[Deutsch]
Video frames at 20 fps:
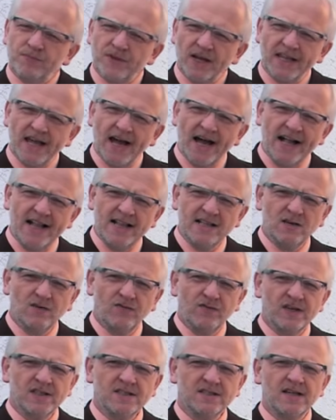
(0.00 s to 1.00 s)
dann
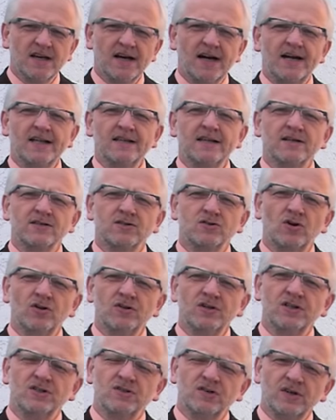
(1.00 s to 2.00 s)
halte fest daran, dass
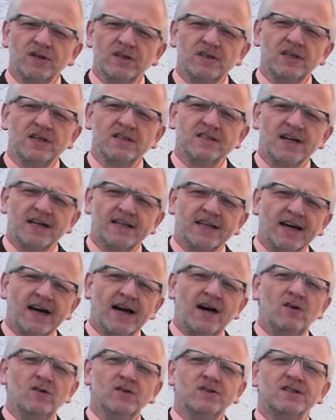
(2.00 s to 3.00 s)
Gott dich zur richtigen Zeit
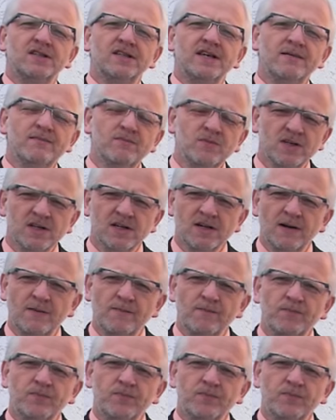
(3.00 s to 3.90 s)
rausnimmt